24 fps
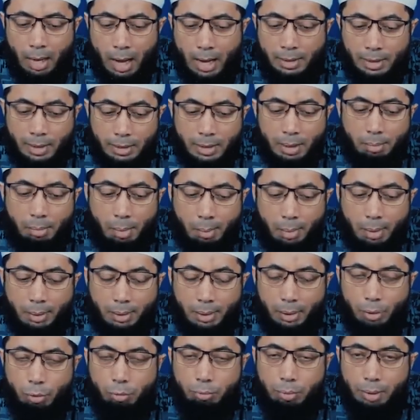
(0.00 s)
adanya memang
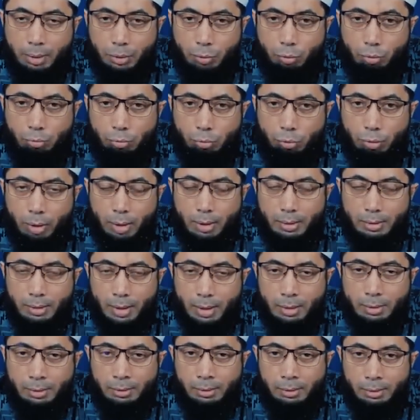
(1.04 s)
kehidupan di kuburan
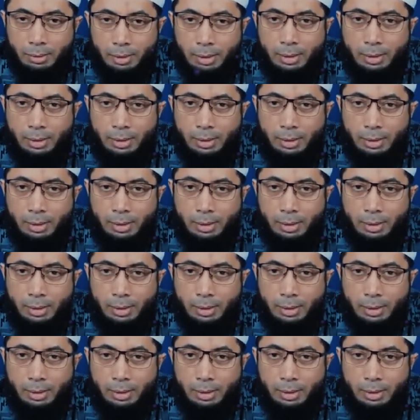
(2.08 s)
dan